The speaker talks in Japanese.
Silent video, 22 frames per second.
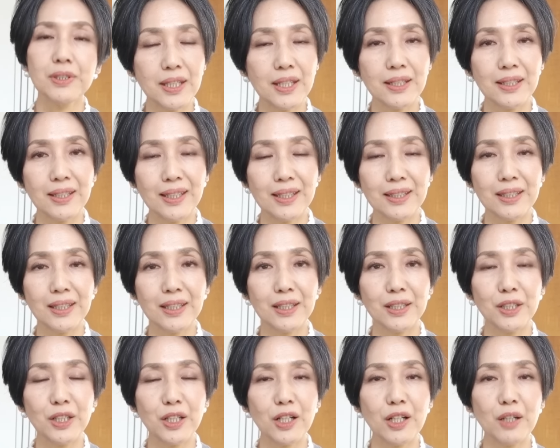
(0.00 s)
典型
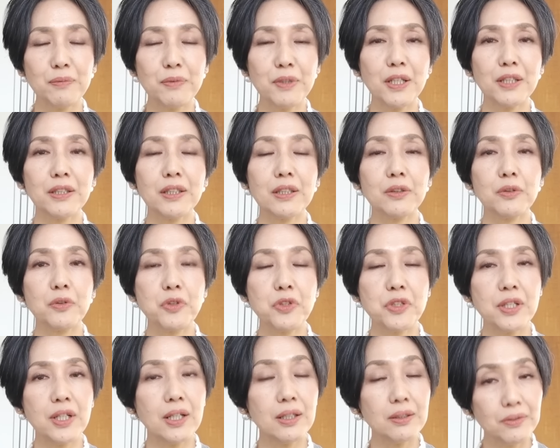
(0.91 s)
的な髪型と
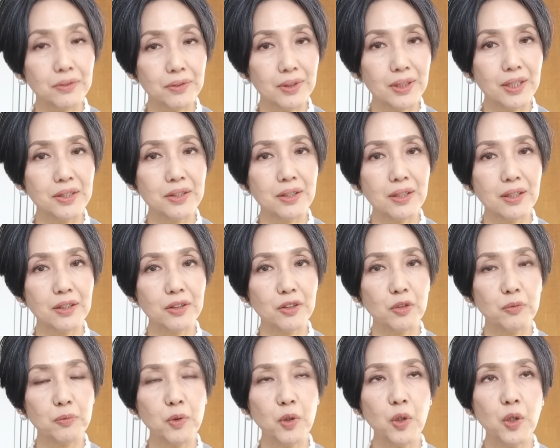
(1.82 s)
してあるんですけれ
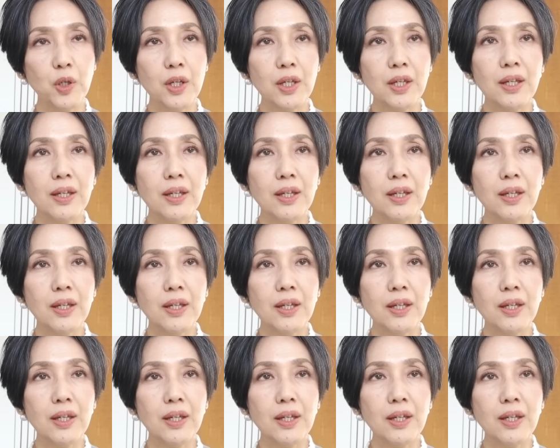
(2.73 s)
ども